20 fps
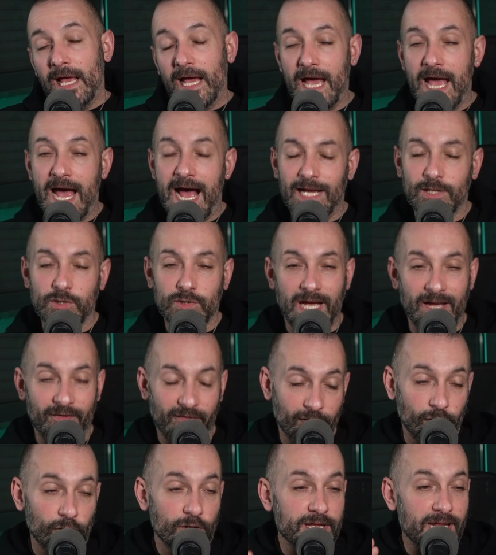Eh, a, a,
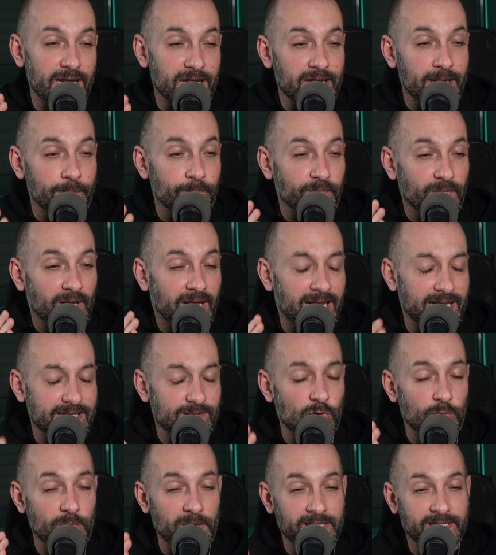favore delle
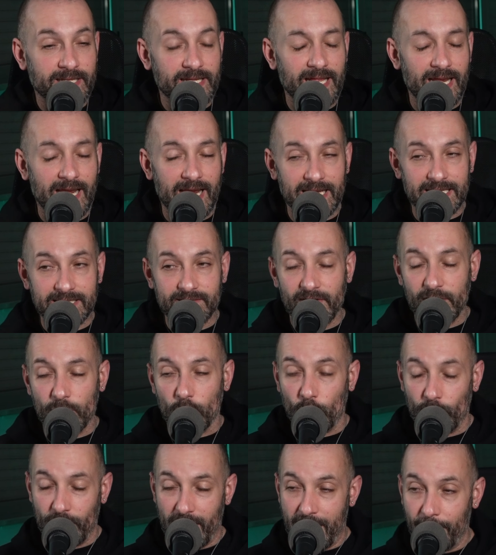classi 2003 delle Las
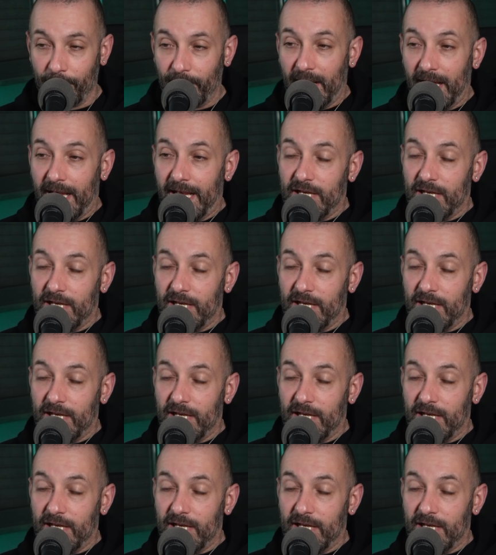Verona